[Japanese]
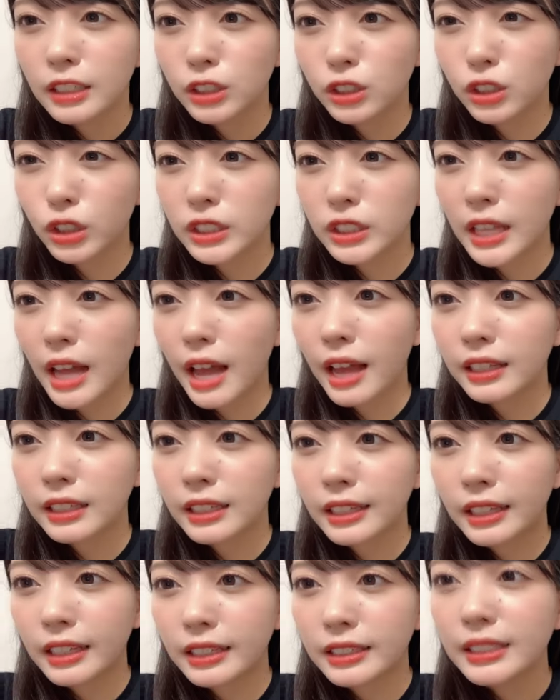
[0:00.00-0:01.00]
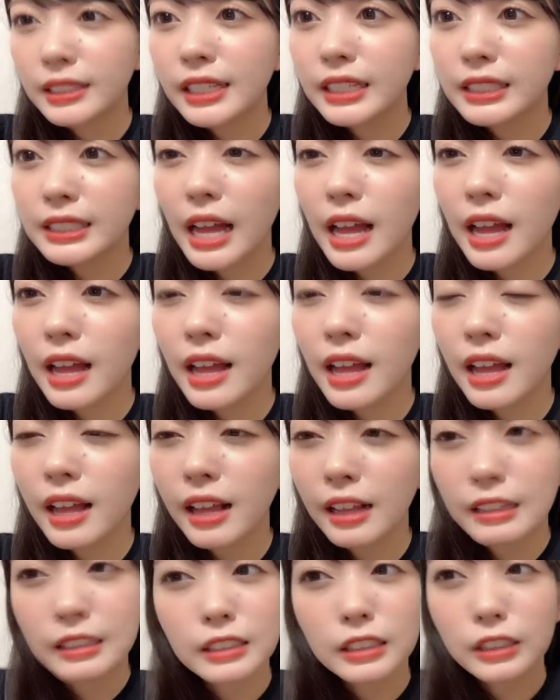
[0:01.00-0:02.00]
13位りねさ
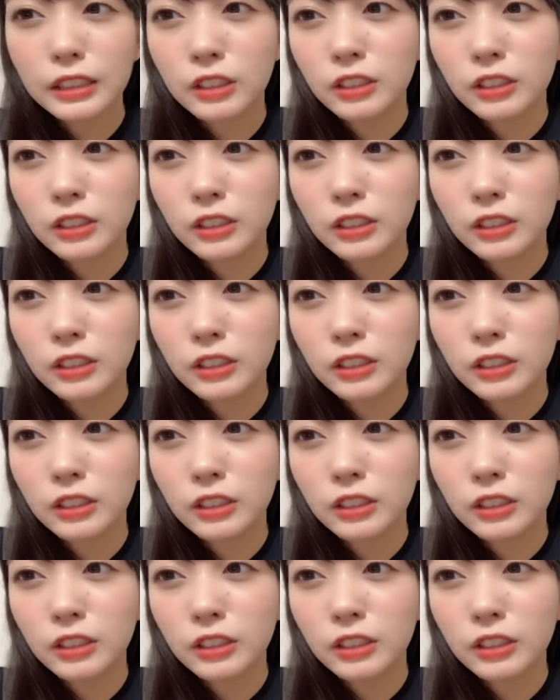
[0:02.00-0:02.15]
ん